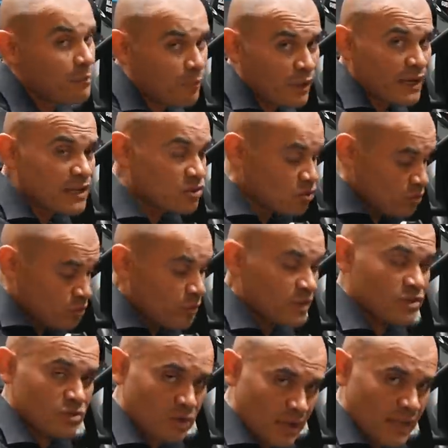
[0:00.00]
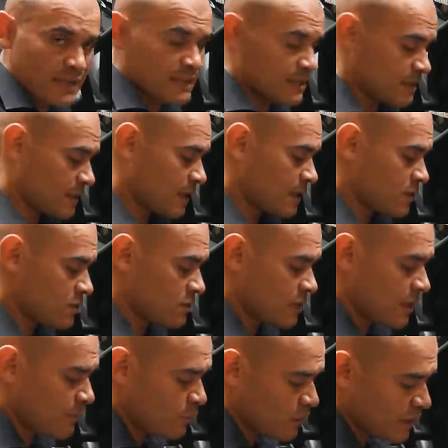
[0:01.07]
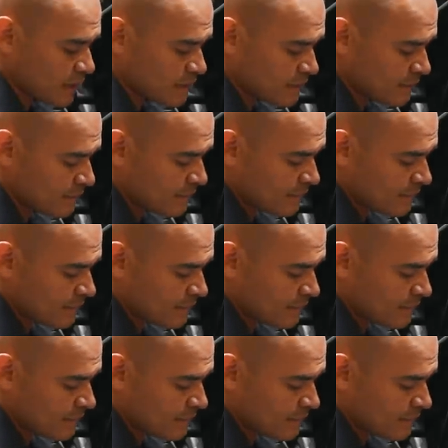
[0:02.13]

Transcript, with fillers: Por eso muestro la desinstalación de la mordaza.